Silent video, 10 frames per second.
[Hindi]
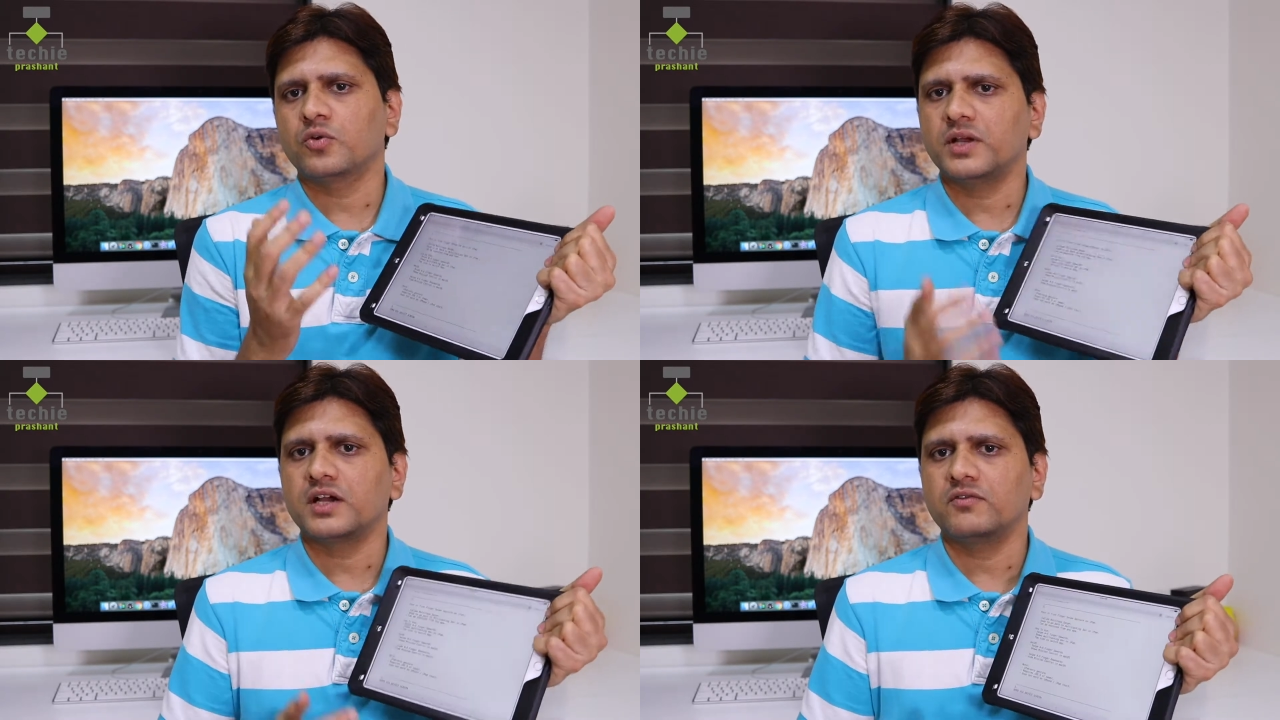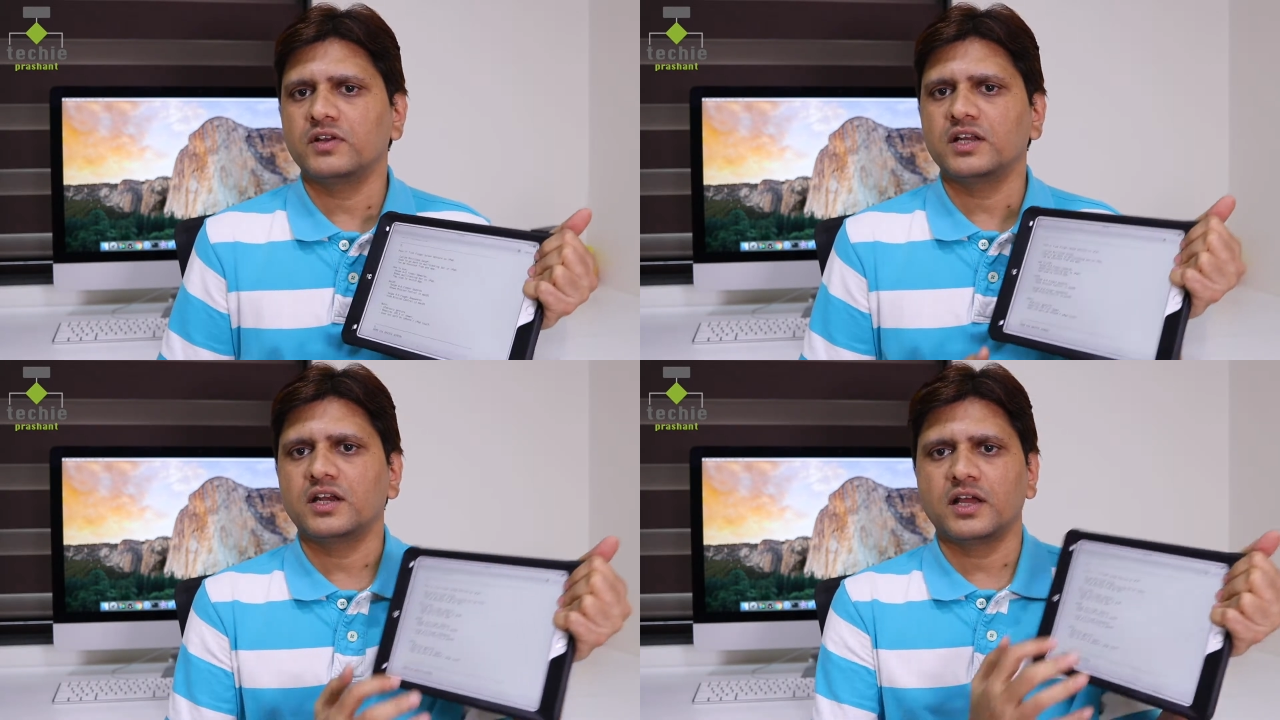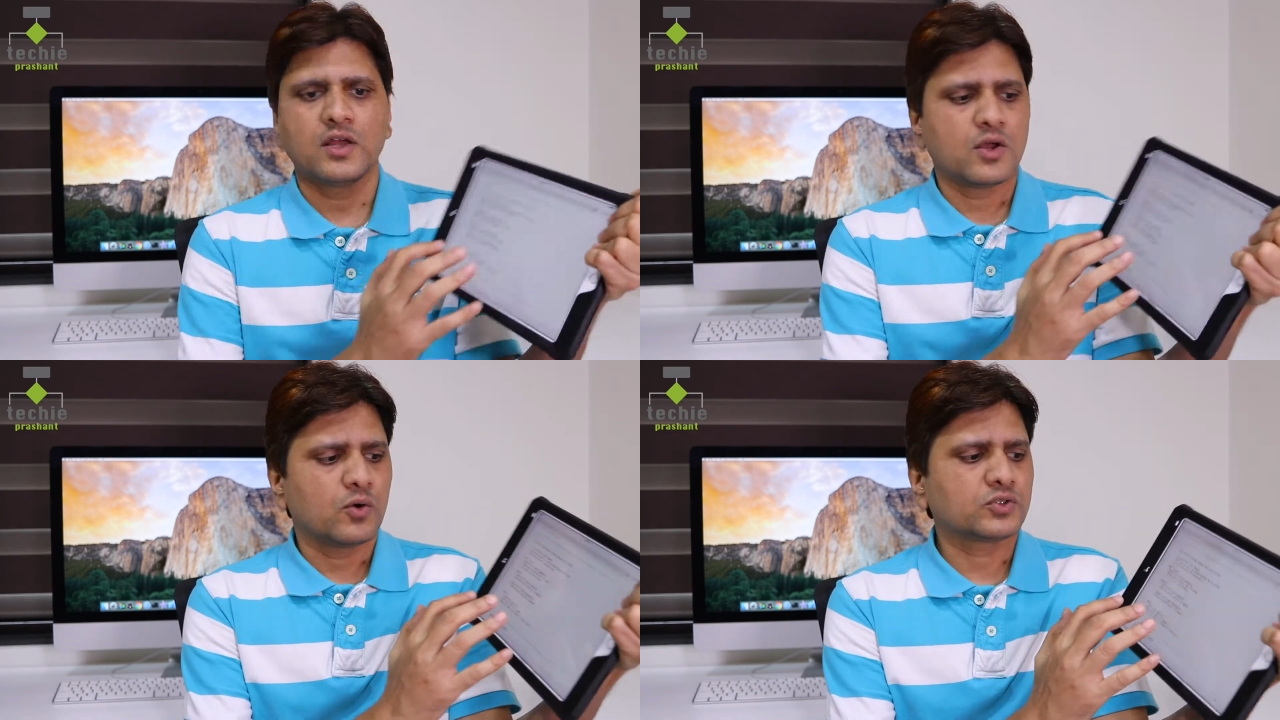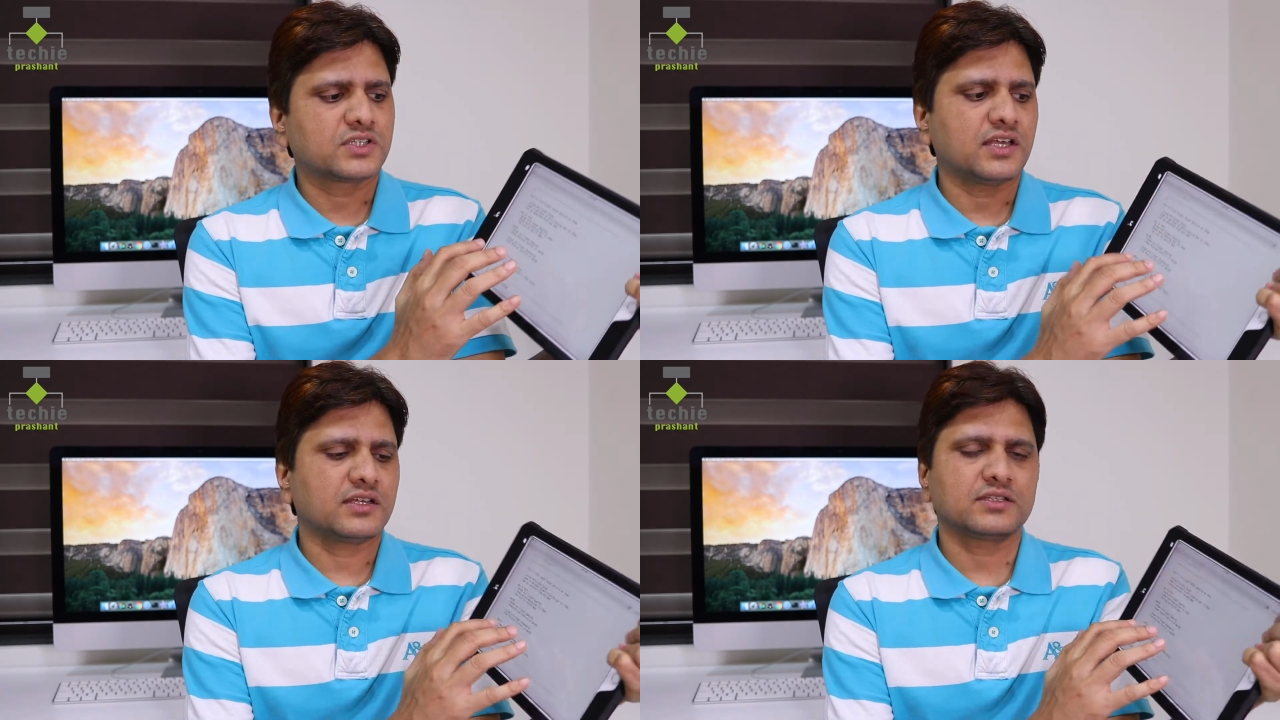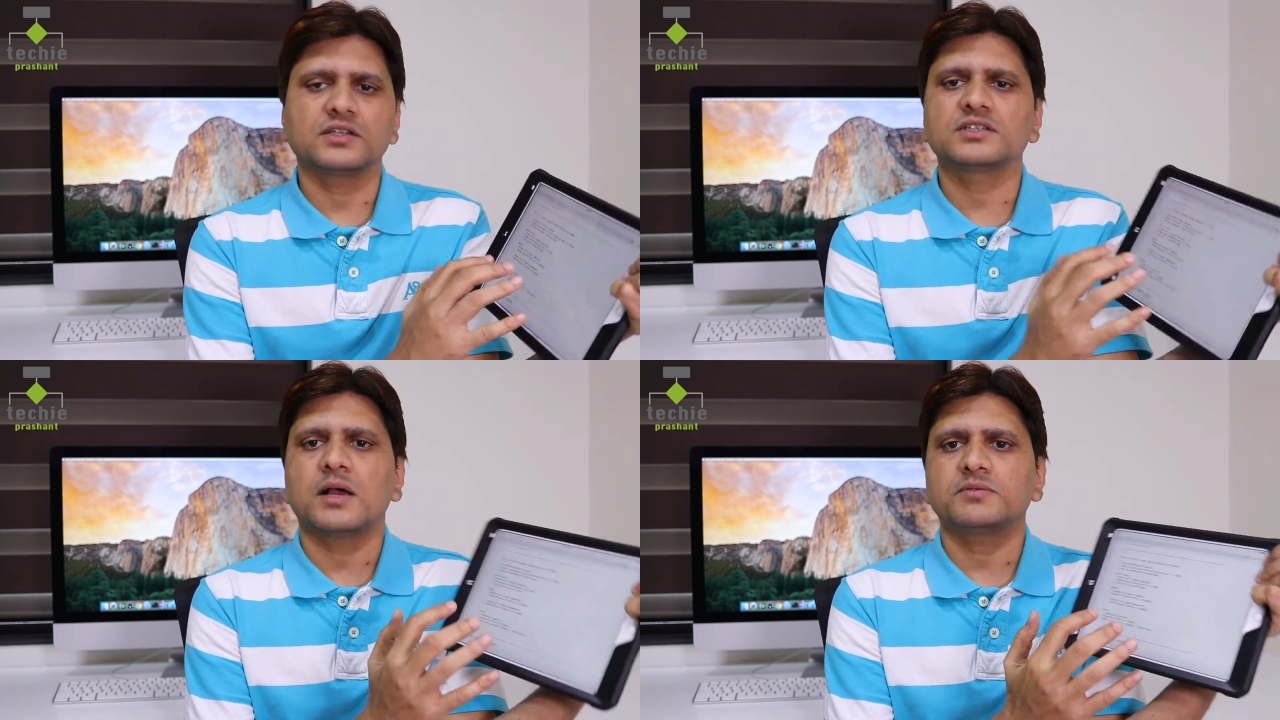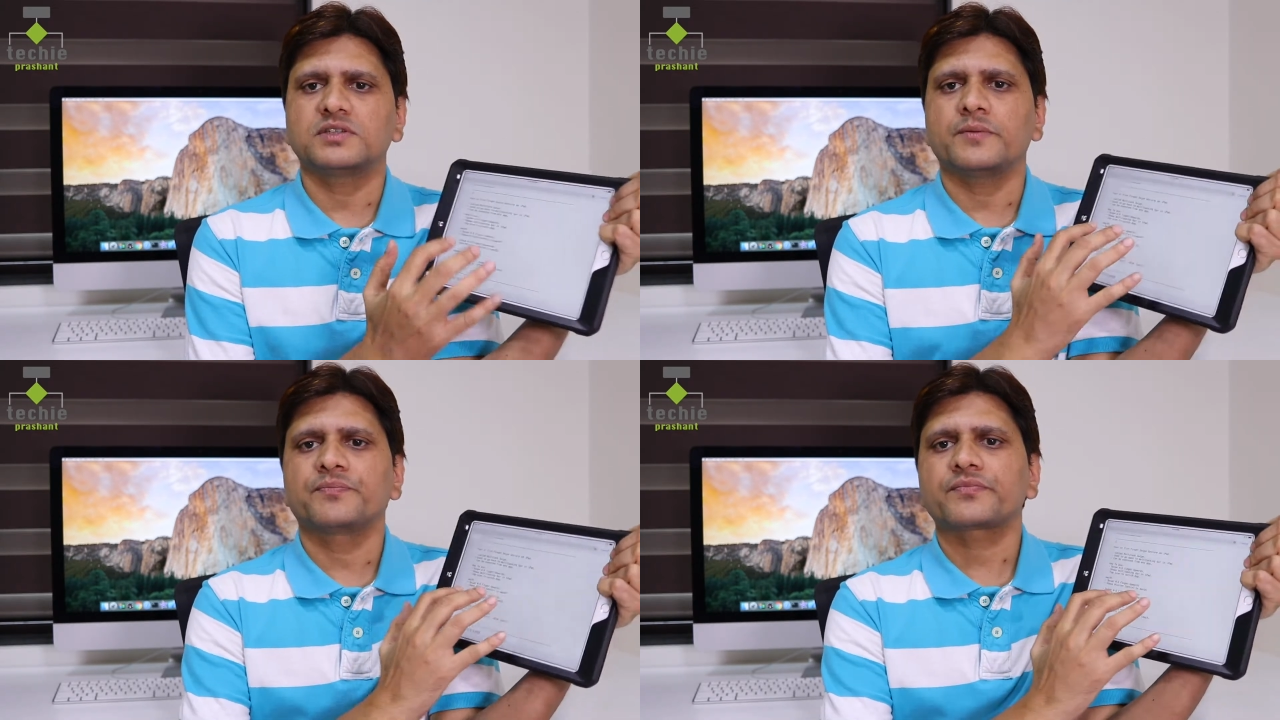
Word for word: जो भी कन्वीनियंट है उसके हिसाब से